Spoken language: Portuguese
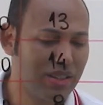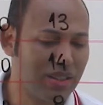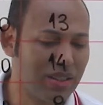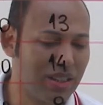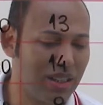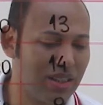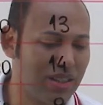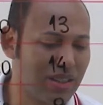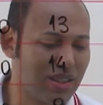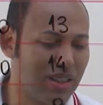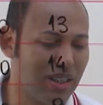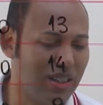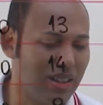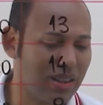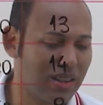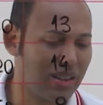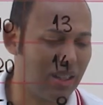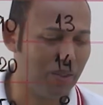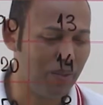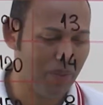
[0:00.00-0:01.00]

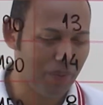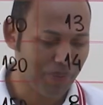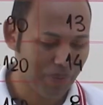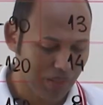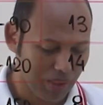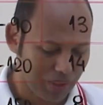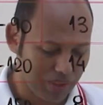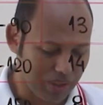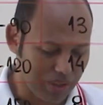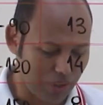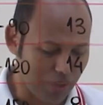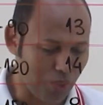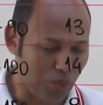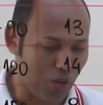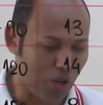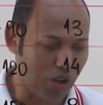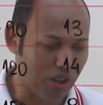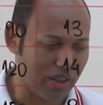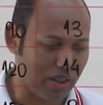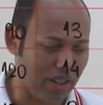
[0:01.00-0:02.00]
60. Você
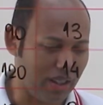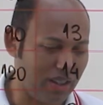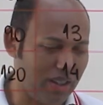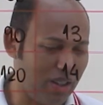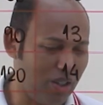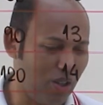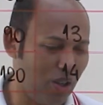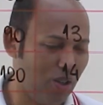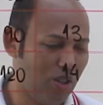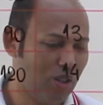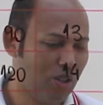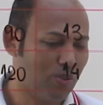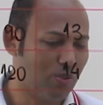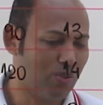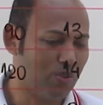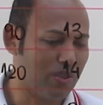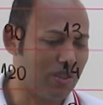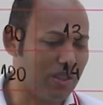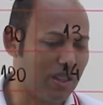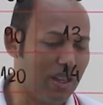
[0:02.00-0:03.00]
corta aqui, ó,
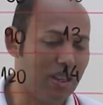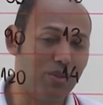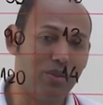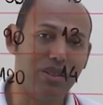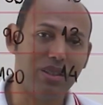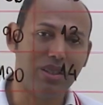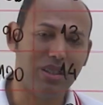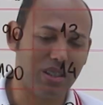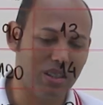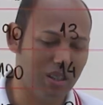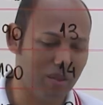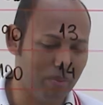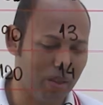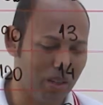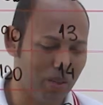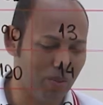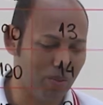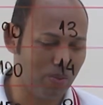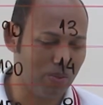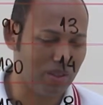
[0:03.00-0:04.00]
um zero em
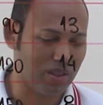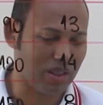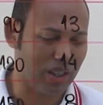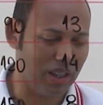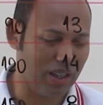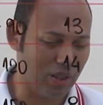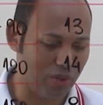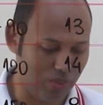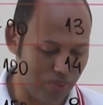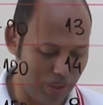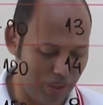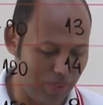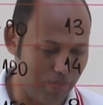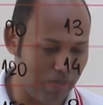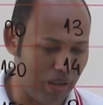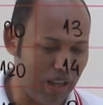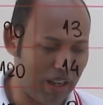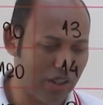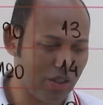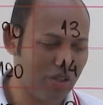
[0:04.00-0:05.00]
cima, um zero
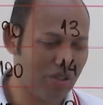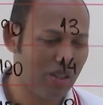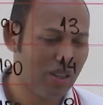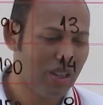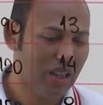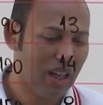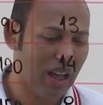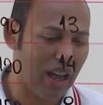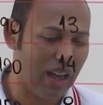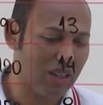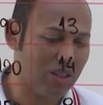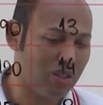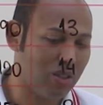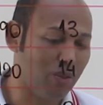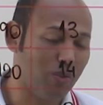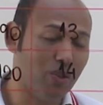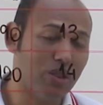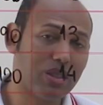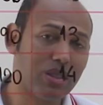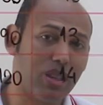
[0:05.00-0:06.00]
embaixo.
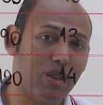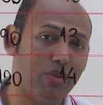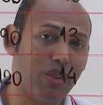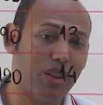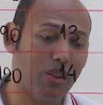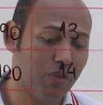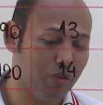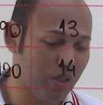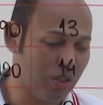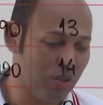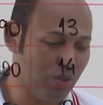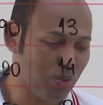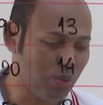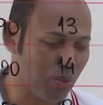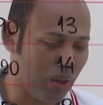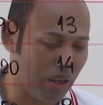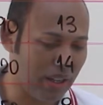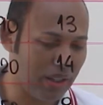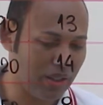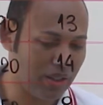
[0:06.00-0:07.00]
Aqui você vai
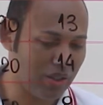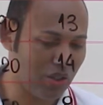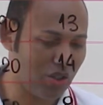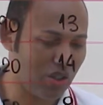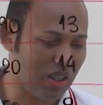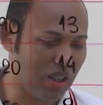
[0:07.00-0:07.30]
efetuar esses